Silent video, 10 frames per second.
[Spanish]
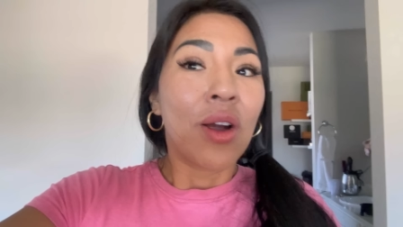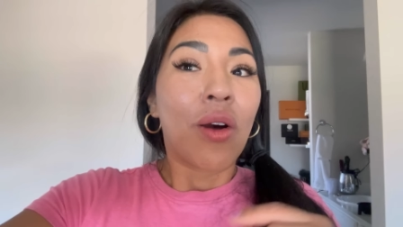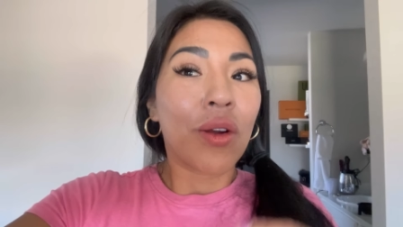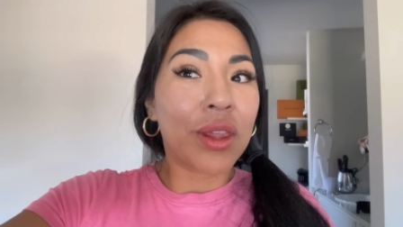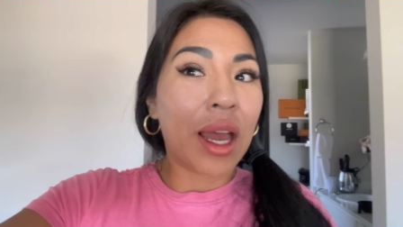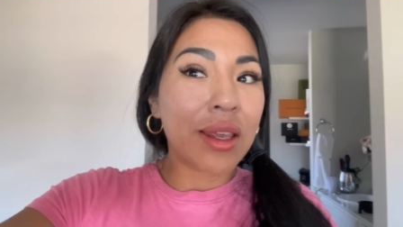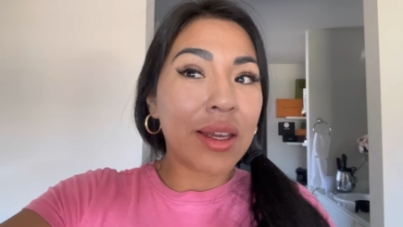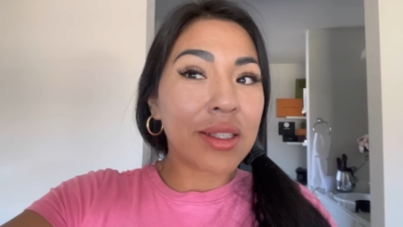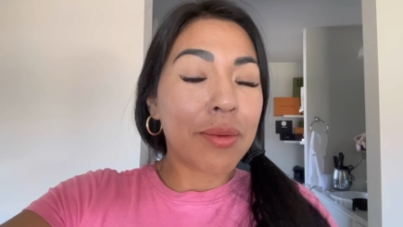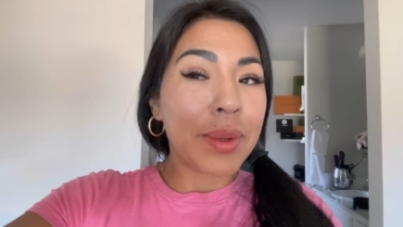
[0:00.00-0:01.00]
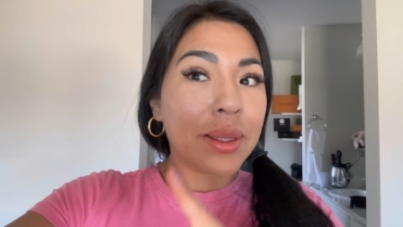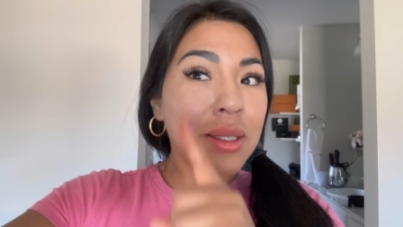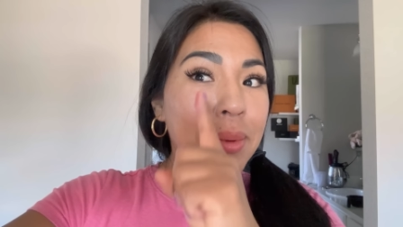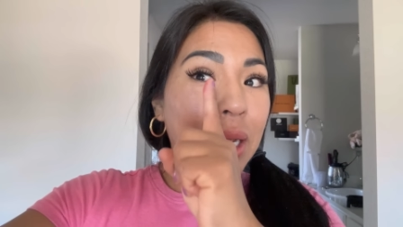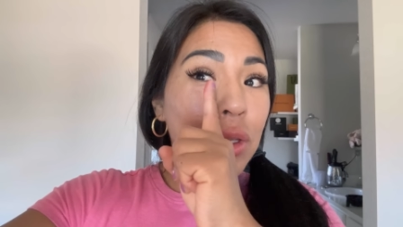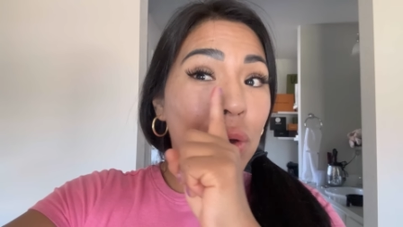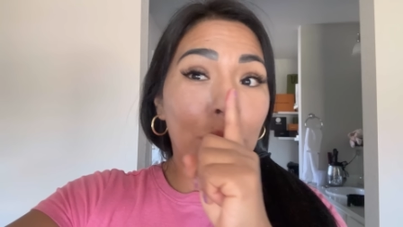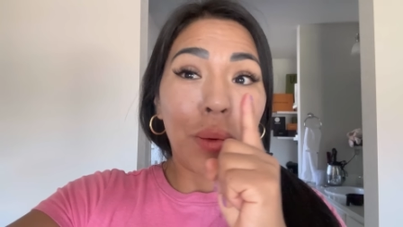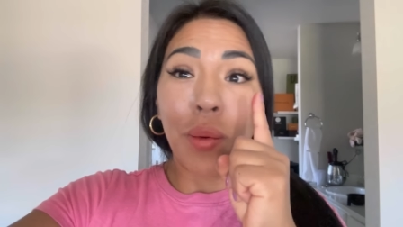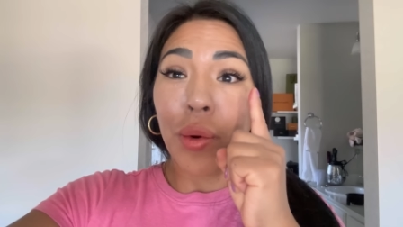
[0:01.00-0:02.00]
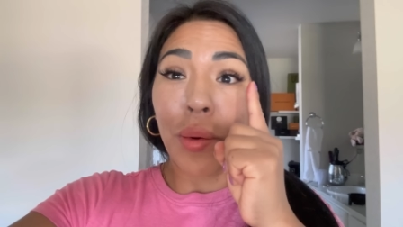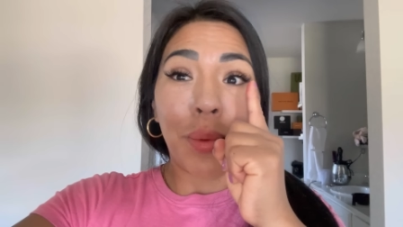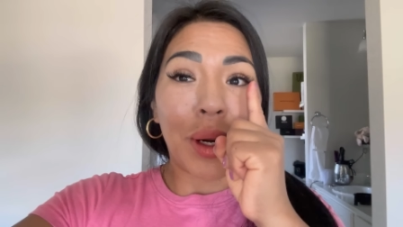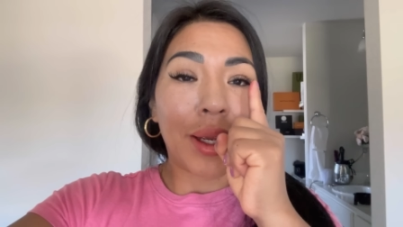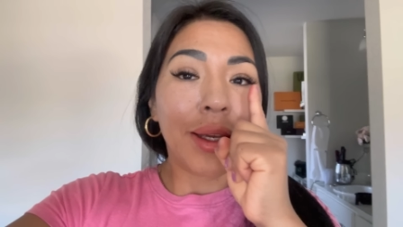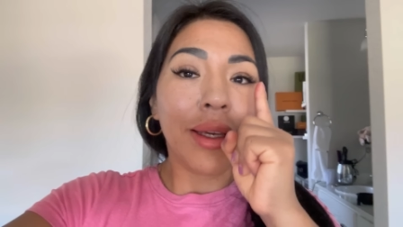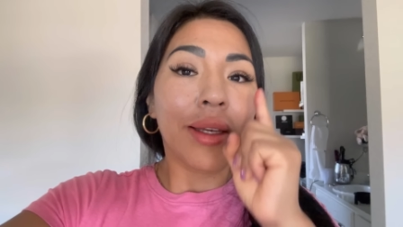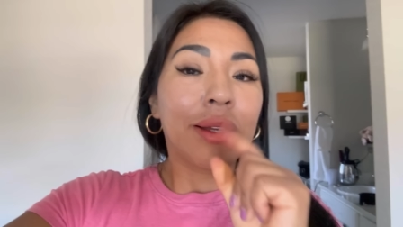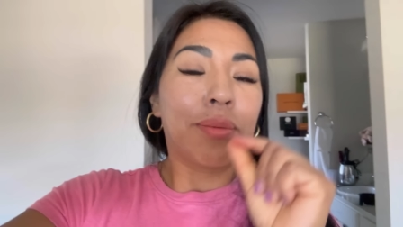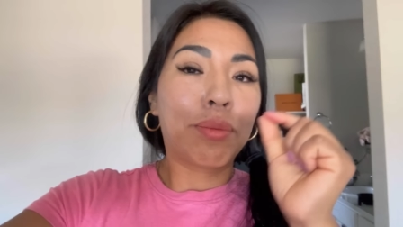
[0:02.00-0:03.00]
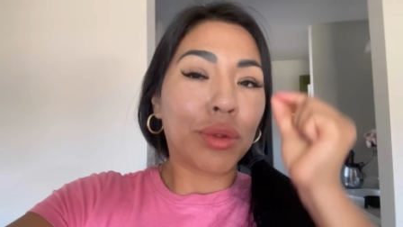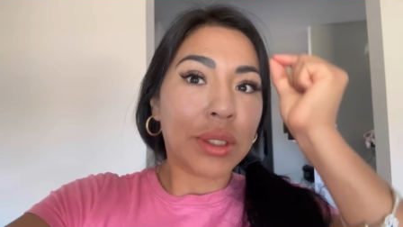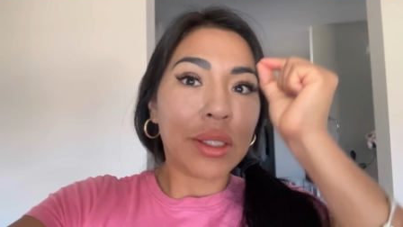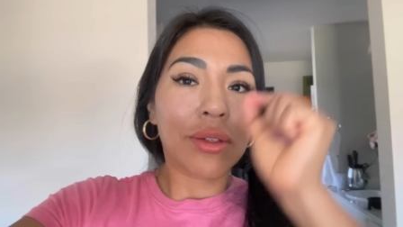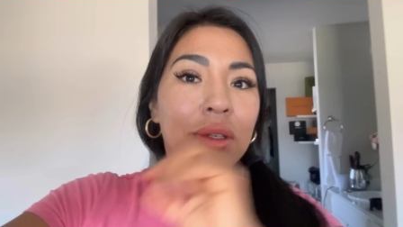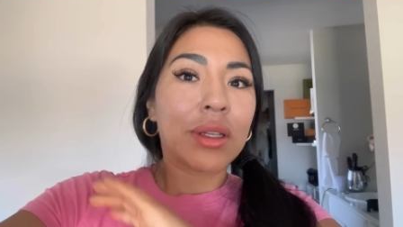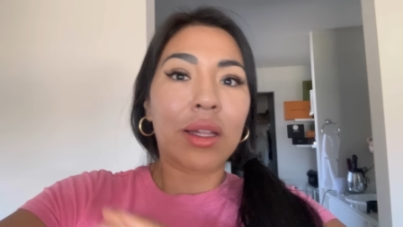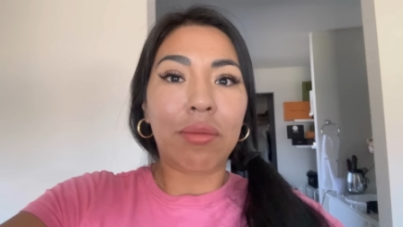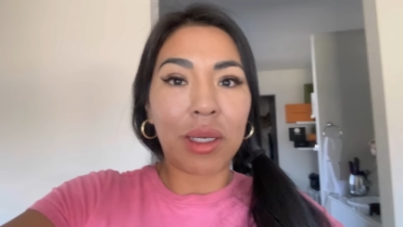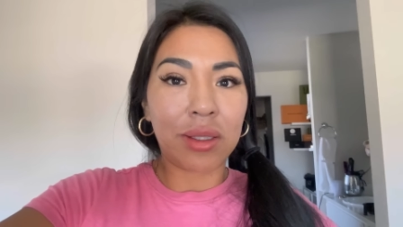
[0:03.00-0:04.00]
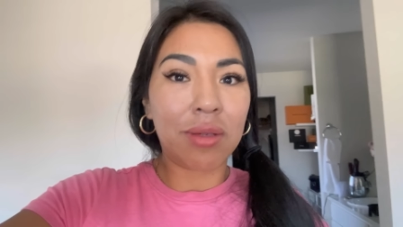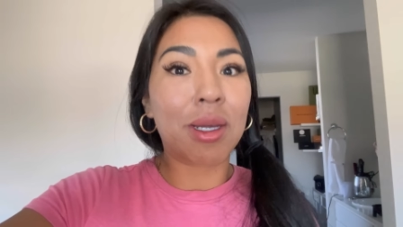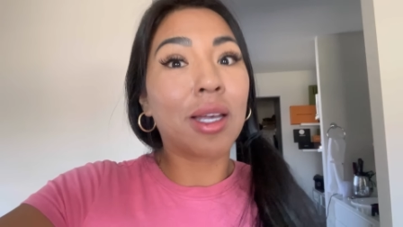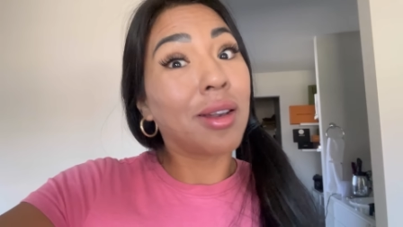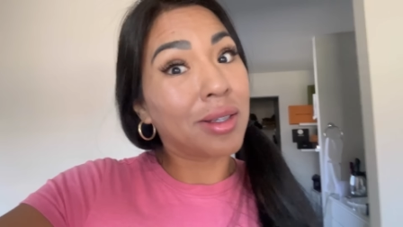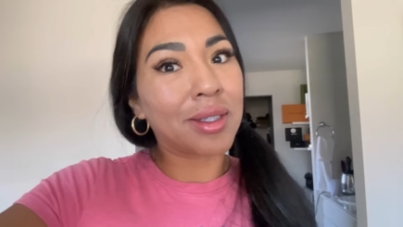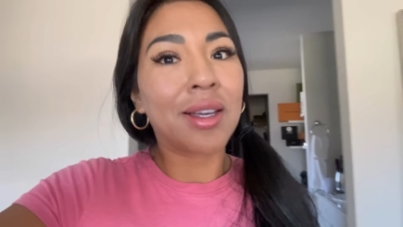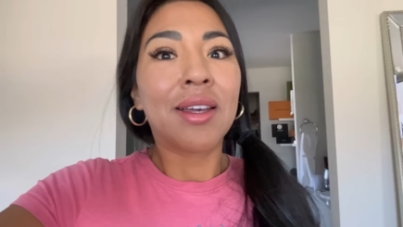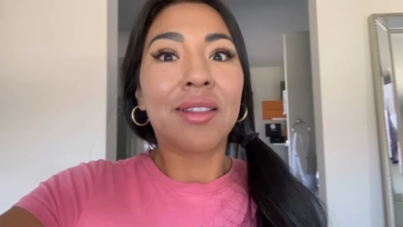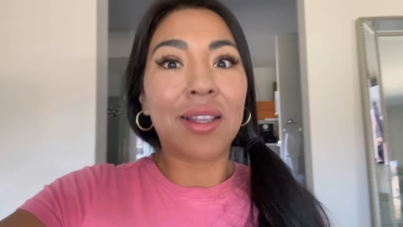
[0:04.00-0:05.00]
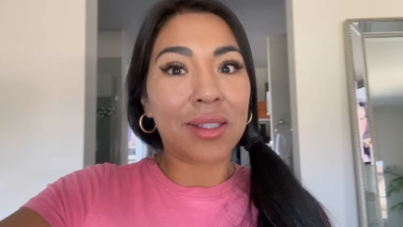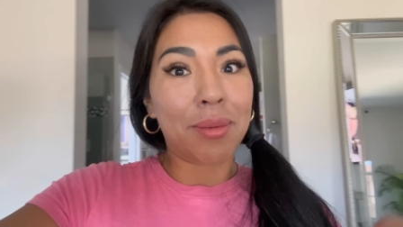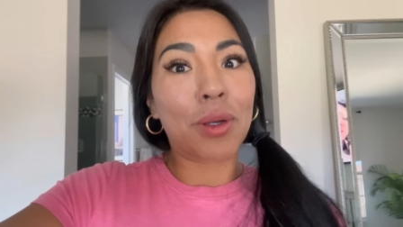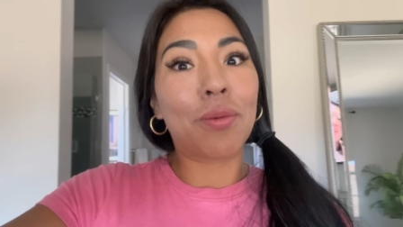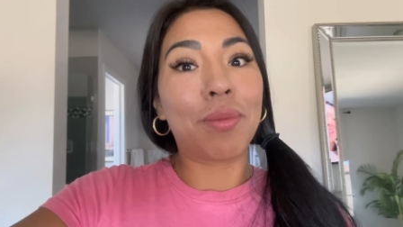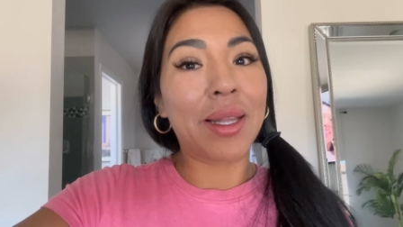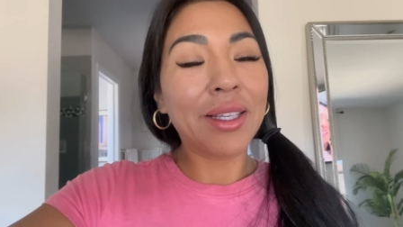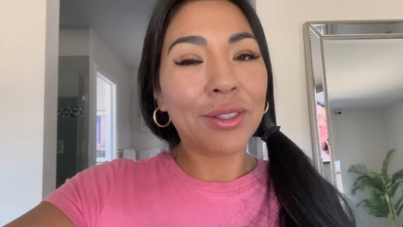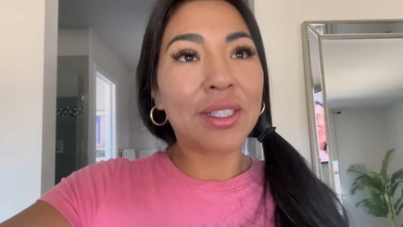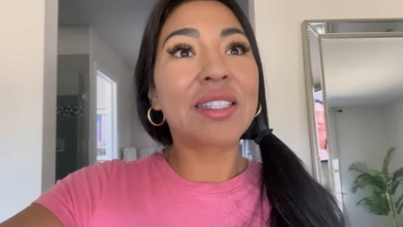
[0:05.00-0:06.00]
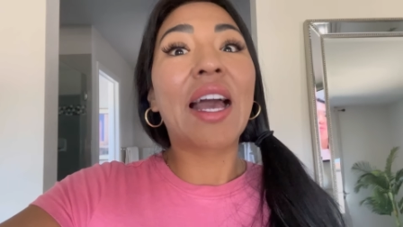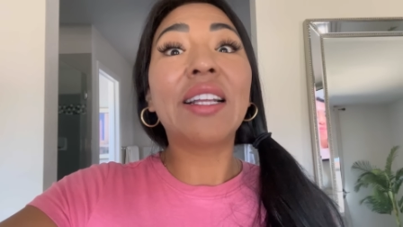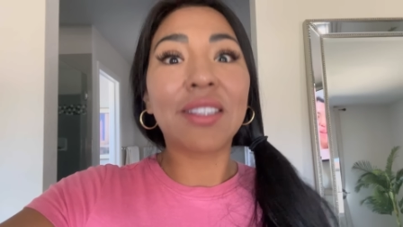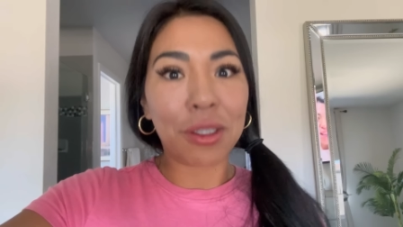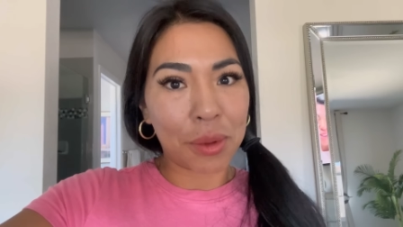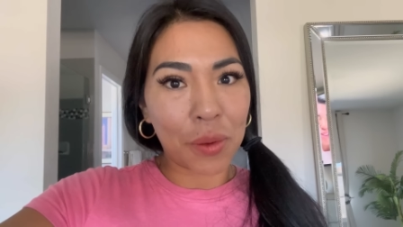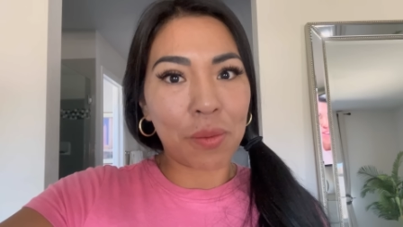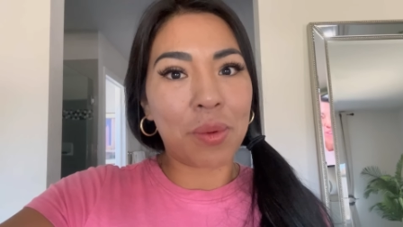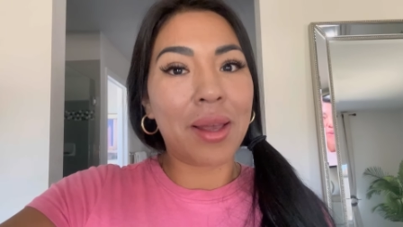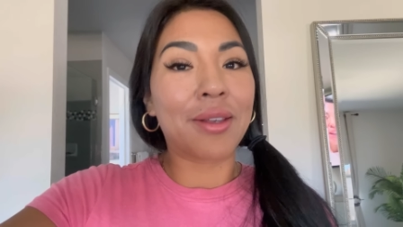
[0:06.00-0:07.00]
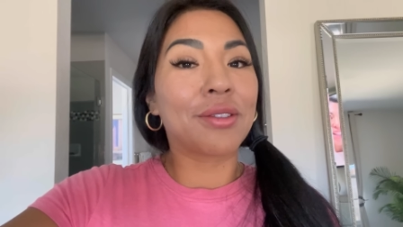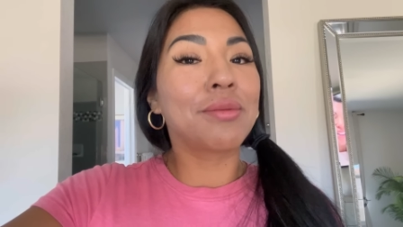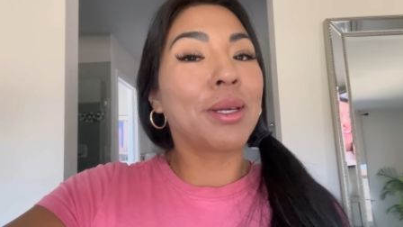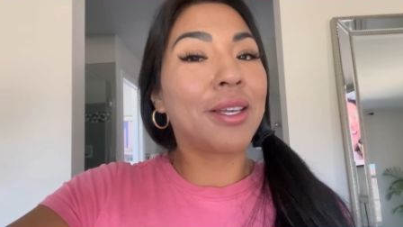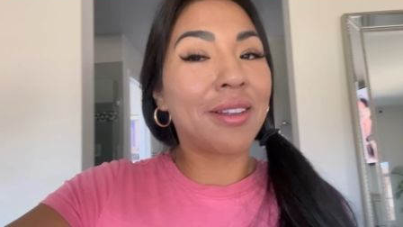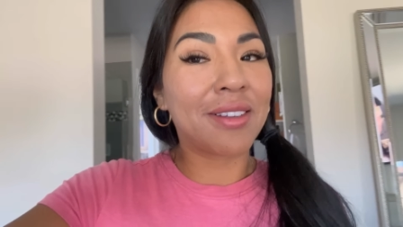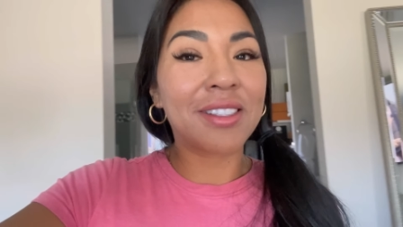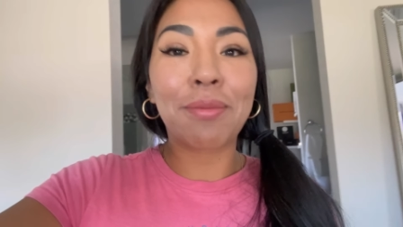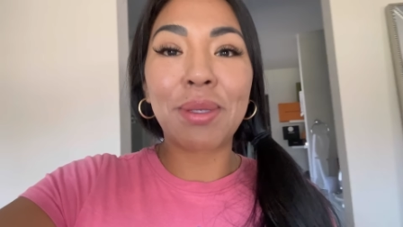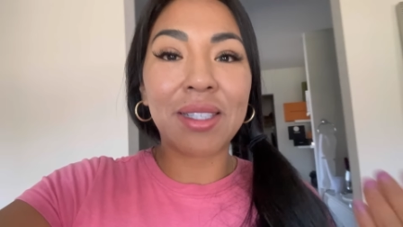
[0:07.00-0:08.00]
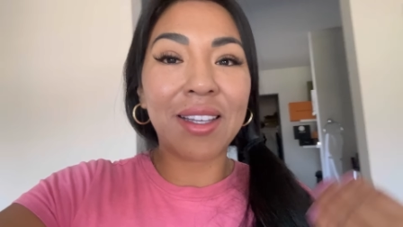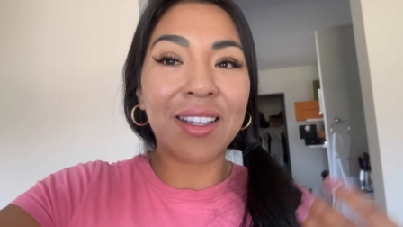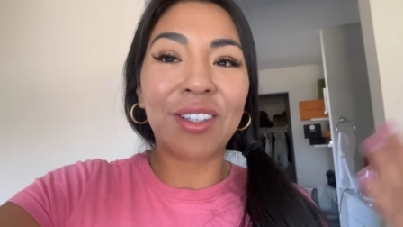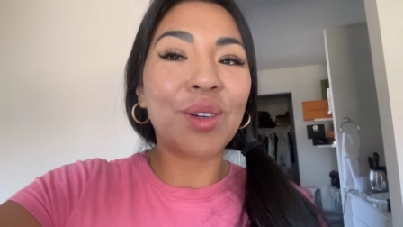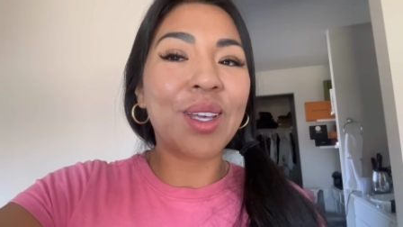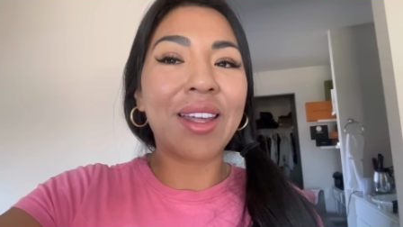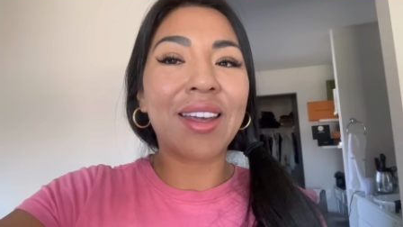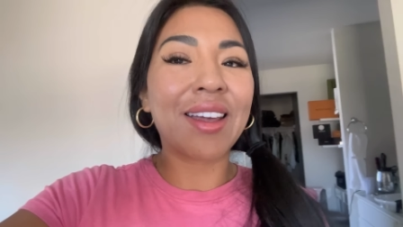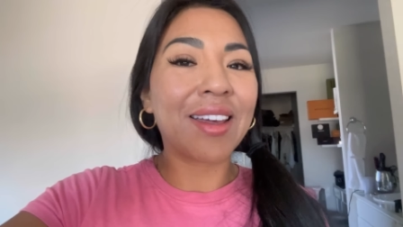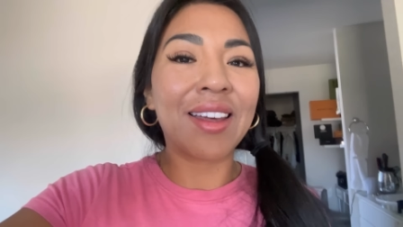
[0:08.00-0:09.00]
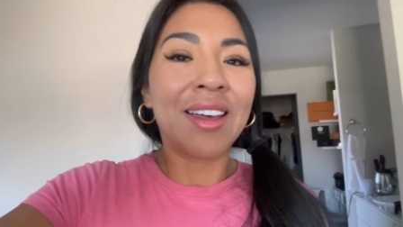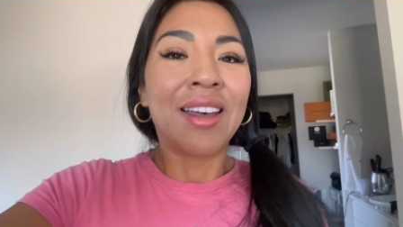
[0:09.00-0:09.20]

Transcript: Hoy, ayer solamente se me cayó uno por aquí y puse eso y nada más. Imagínense, desde mi cumpleaños, desde antes de mi cumpleaños, imagínense. esta pestaña no quieren que,